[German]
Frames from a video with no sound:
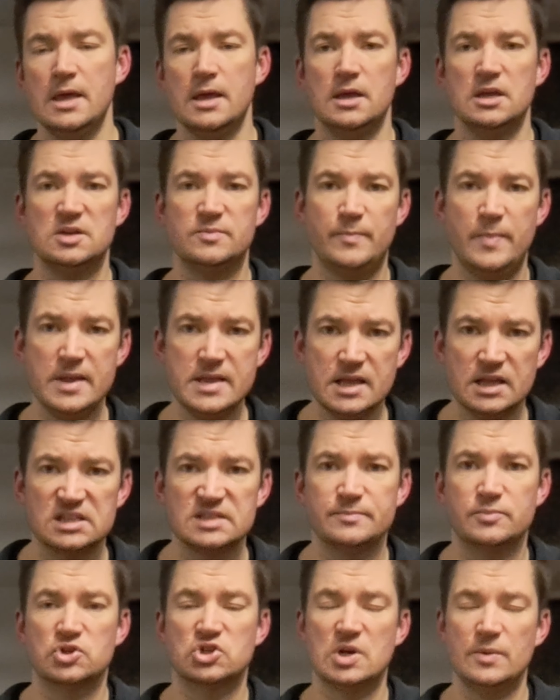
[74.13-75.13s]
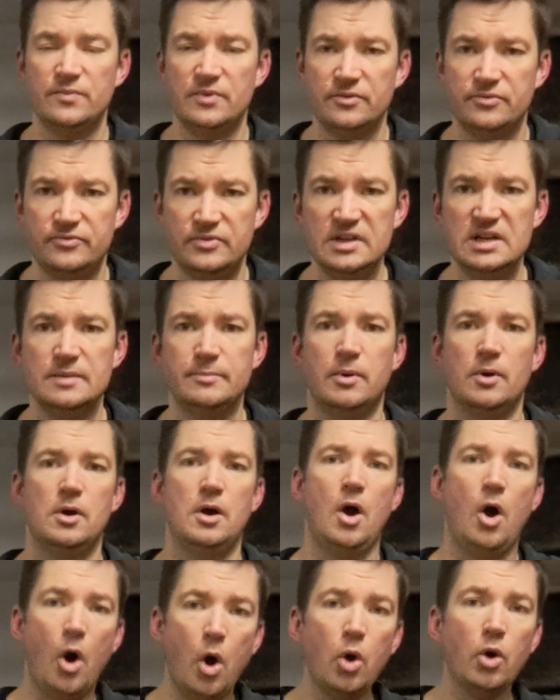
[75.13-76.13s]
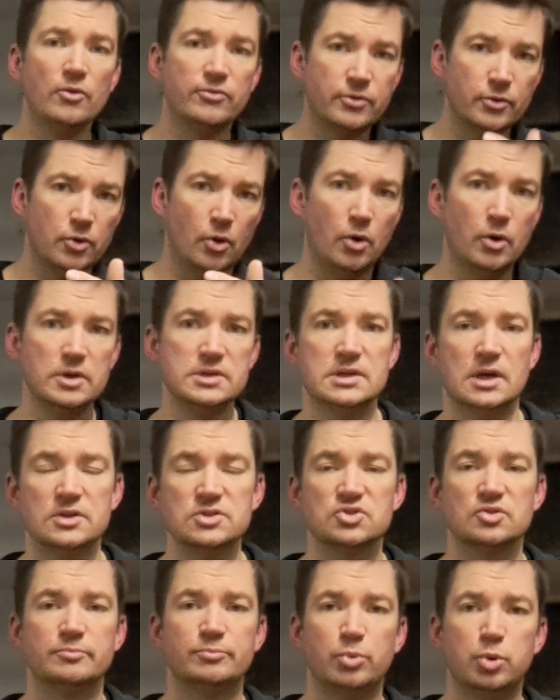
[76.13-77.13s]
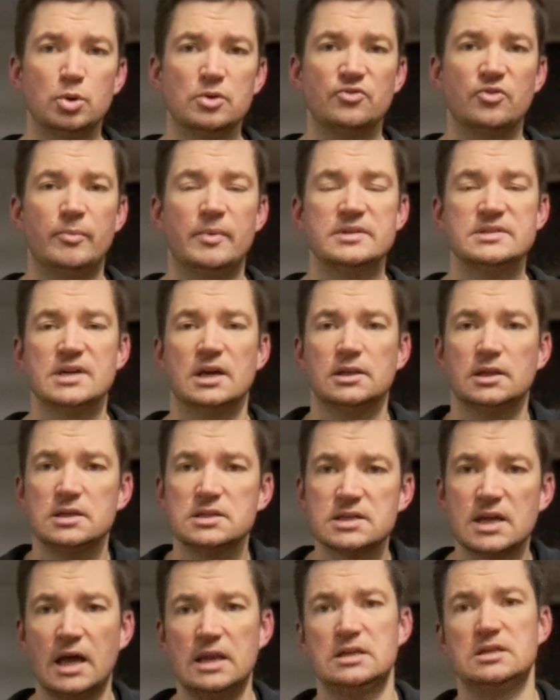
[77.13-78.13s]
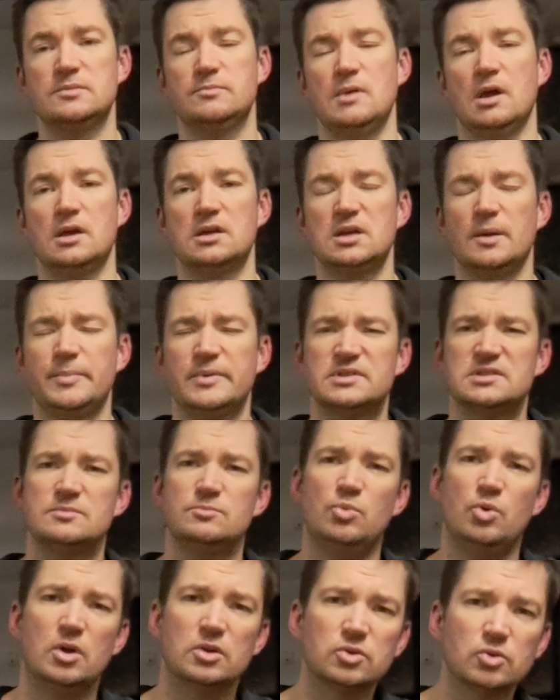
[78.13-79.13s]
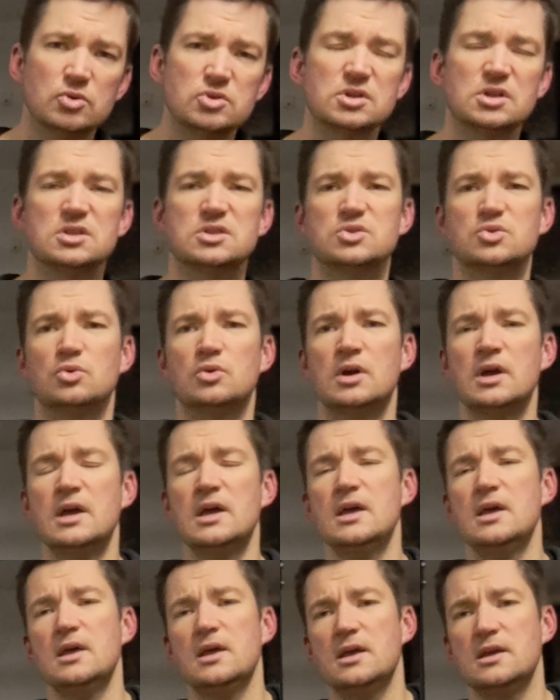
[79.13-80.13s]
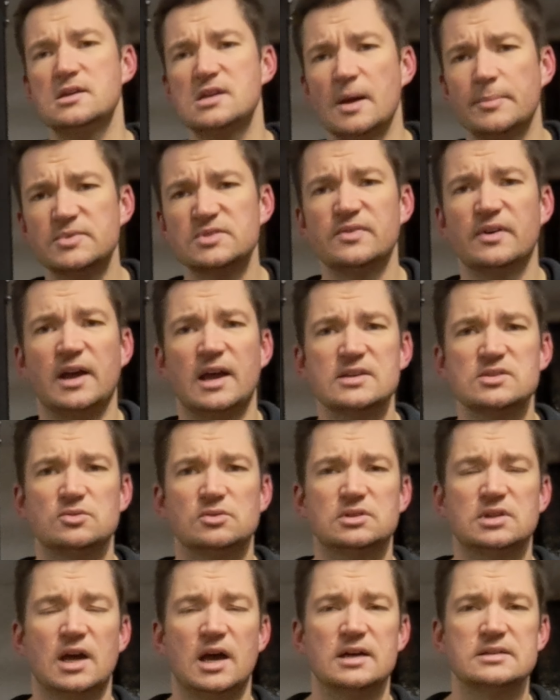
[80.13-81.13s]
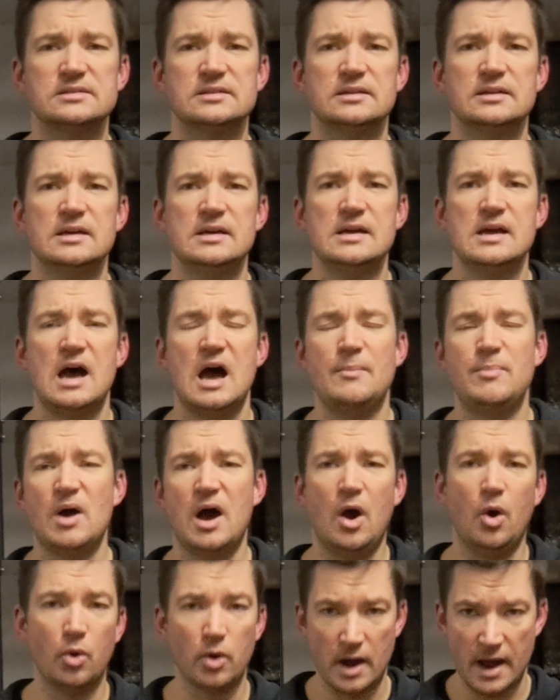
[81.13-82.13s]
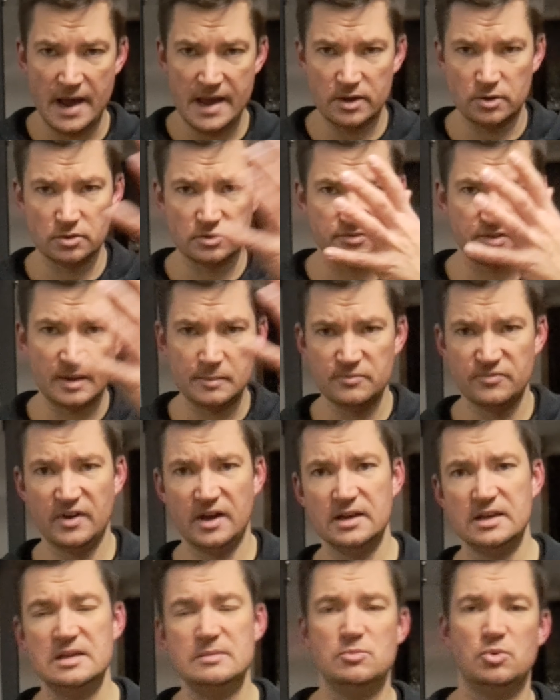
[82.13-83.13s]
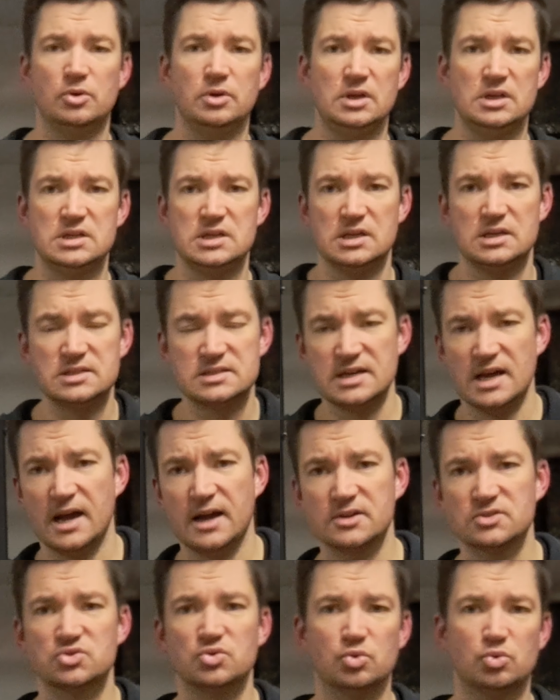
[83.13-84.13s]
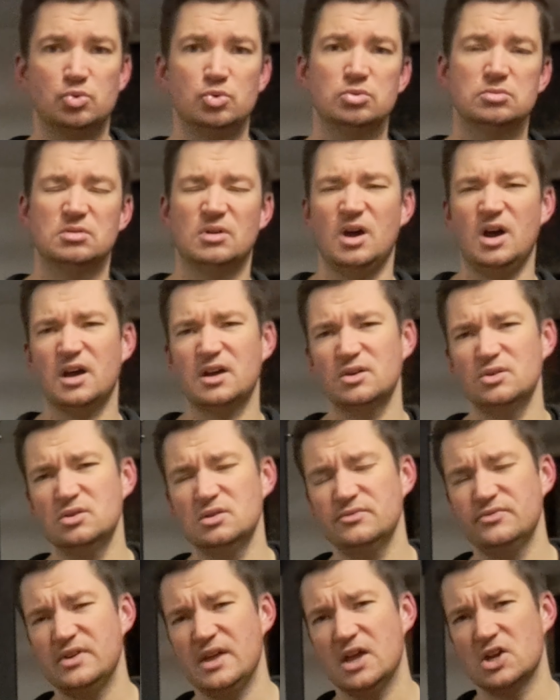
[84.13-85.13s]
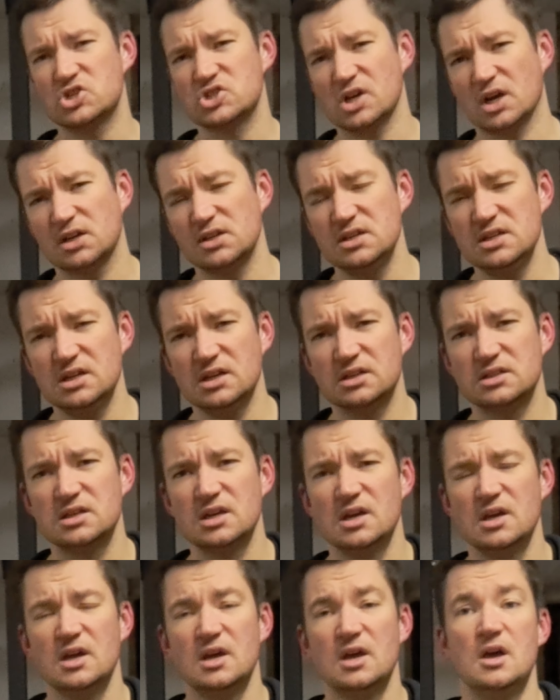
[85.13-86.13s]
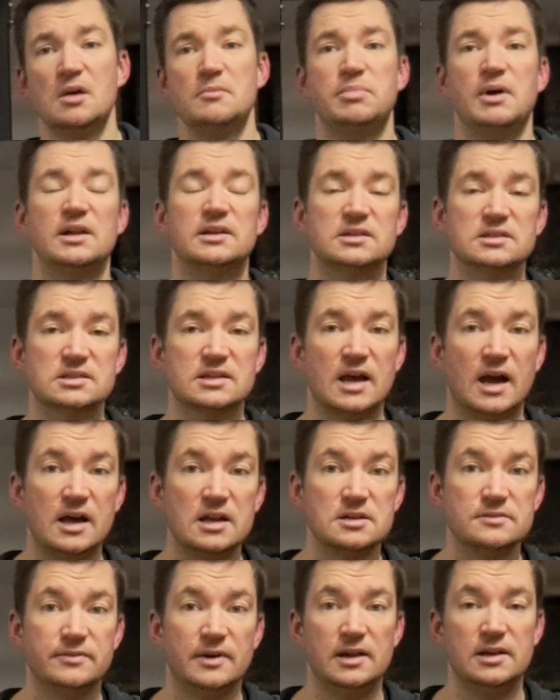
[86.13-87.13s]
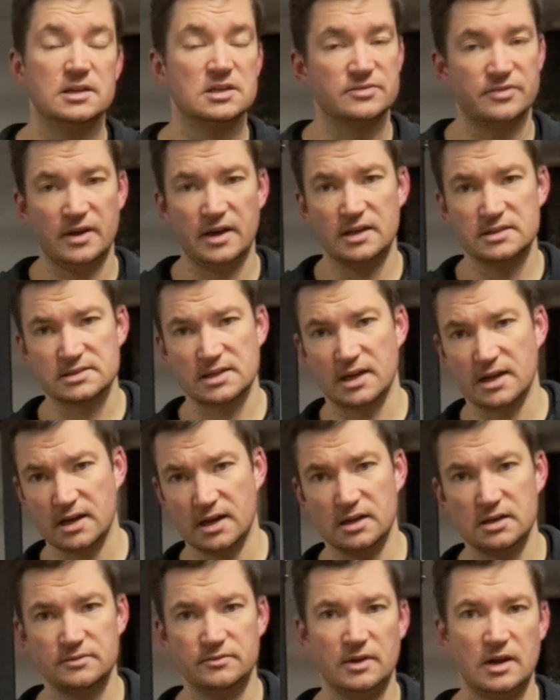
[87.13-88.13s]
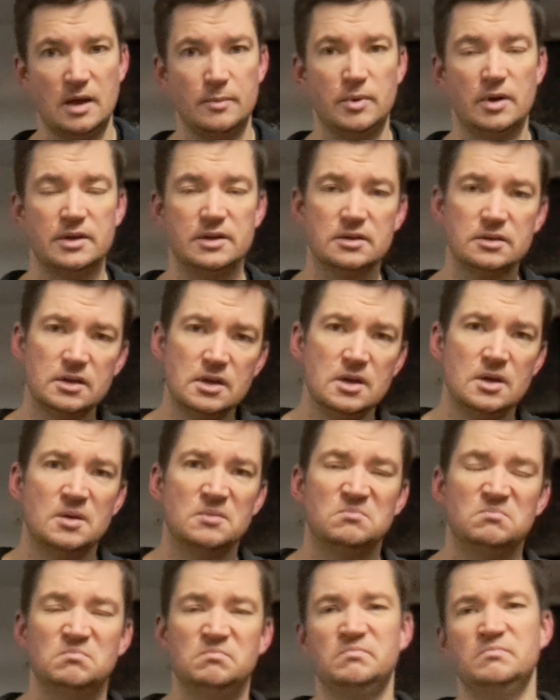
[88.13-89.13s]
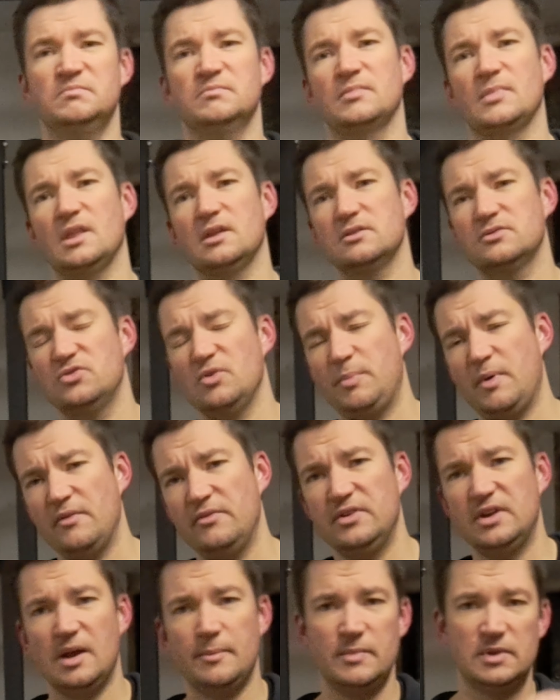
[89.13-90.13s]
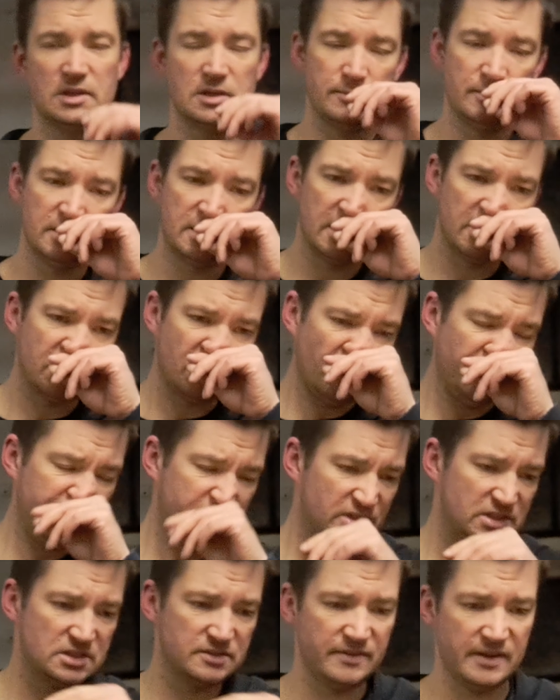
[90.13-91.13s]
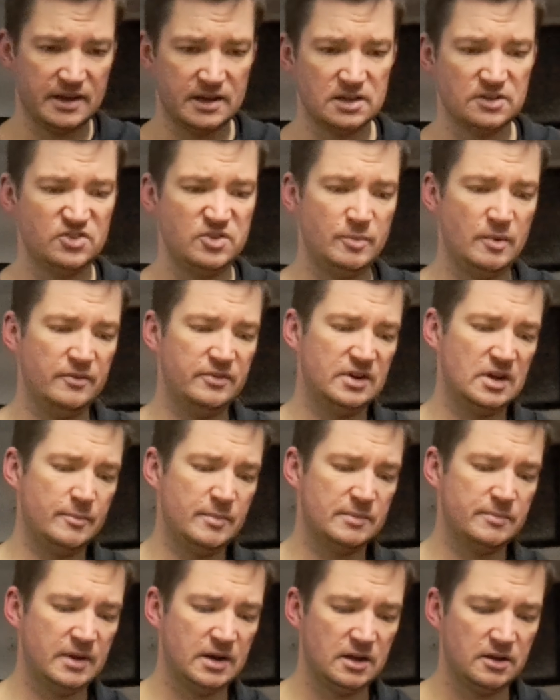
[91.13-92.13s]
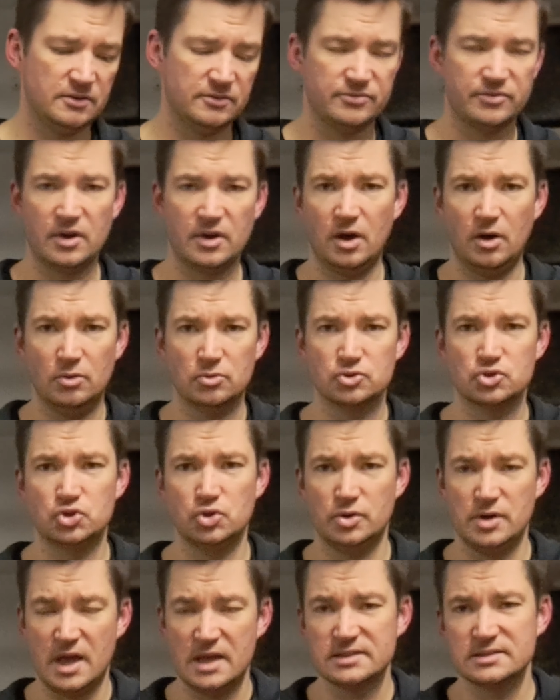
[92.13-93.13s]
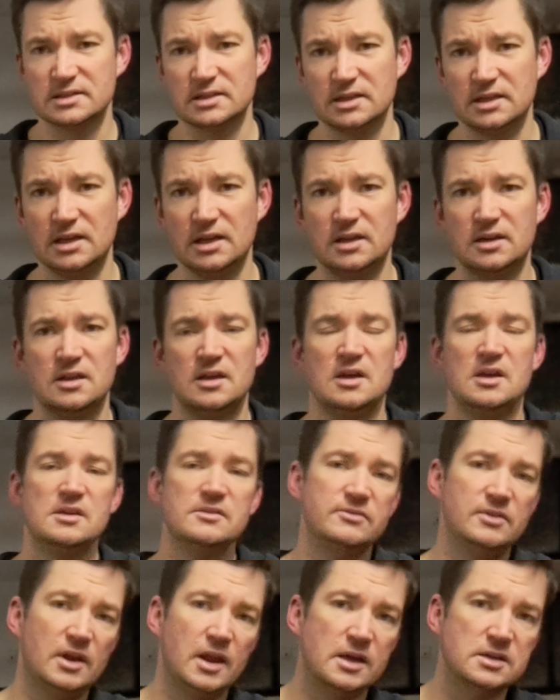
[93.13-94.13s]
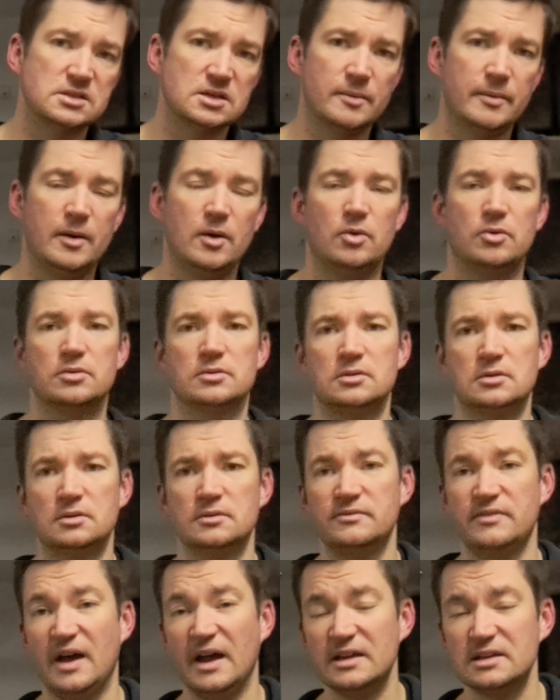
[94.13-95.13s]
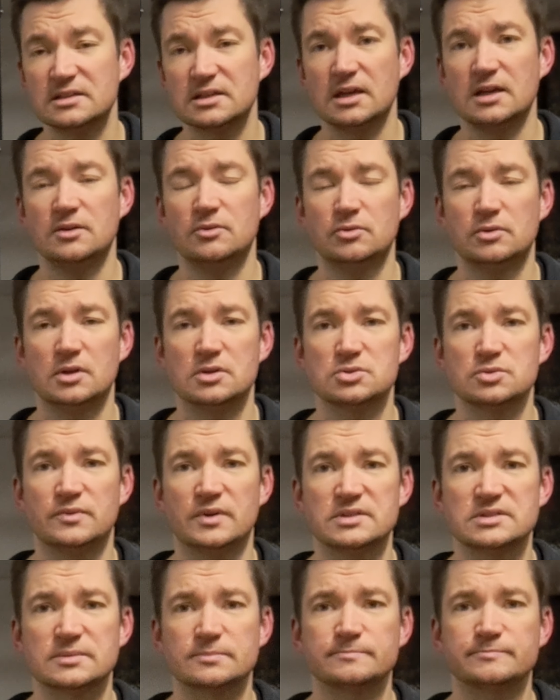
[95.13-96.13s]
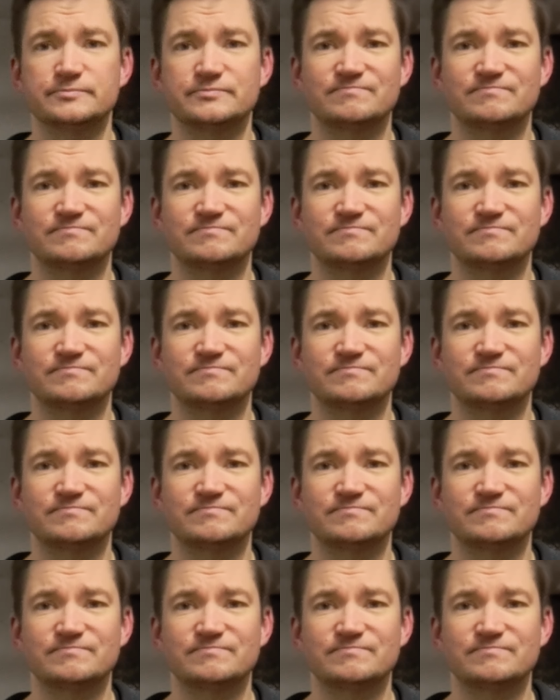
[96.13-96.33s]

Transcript: Ich bin jetzt bestimmt wie viele auch von euch an so einem Punkt, wo man sagt, ich kann nicht mehr. Ich habe jetzt einen Monat durchgezogen, ich habe zwar Resultate, aber auch Eigen- und Fremdwahrnehmung nicht jeden Tag so gut, ach irgendwie, er stagniert bald ist Karneval, ich feiere jetzt kein Karneval, aber ne, mm, ich würde mal wieder mit, mit den Kumpels weg, ich will mal wieder mit meiner Frau schön essen gehen, vielleicht aber auch einen Wein trinken oder sowas.